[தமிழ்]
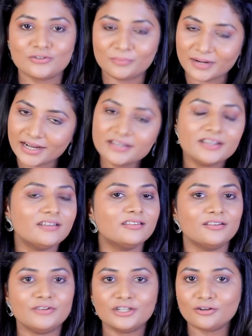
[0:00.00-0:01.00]
ஸோ ப்ரைட் கிட்ட
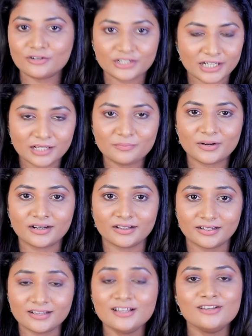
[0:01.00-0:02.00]
இந்த வீடியோவை ஷேர்
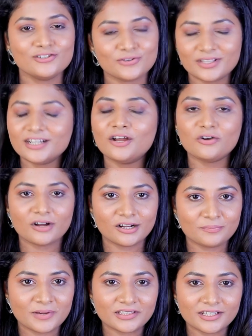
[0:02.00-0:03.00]
பண்ணுங்கள் ஸோ தட் அவங்க
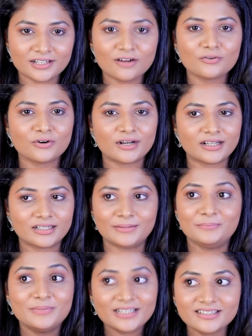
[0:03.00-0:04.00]
பார்த்தீங்கன்னா அவங்களோட
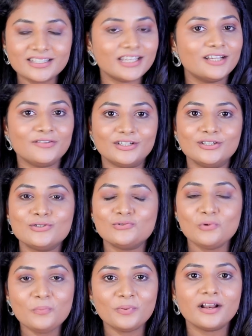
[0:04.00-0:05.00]
பிக் டேக்கு வந்து
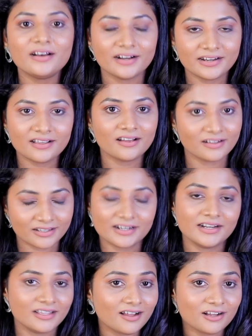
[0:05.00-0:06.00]
சூப்பராக ரெடியாக
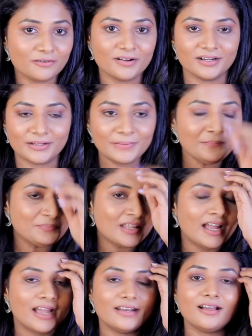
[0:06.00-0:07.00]
ரெடி ஆகுவாங்க
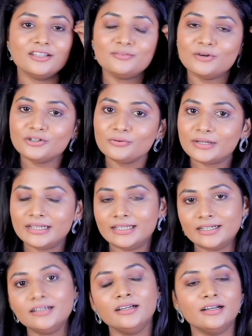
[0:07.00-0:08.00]
அண்ட் அது மட்டும்
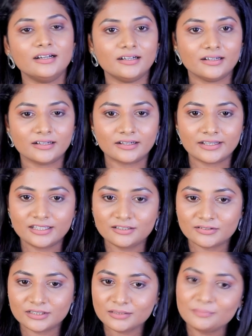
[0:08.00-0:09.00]
இல்லை இது
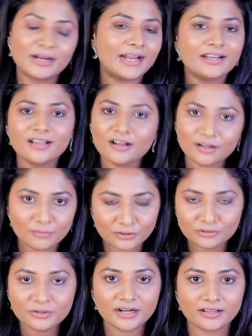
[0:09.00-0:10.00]
வந்து பிரைட்காக
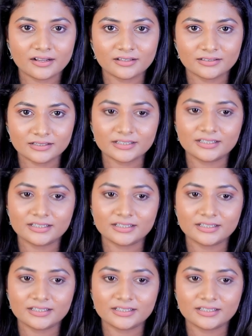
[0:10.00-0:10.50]
மட்டும் கிடையாது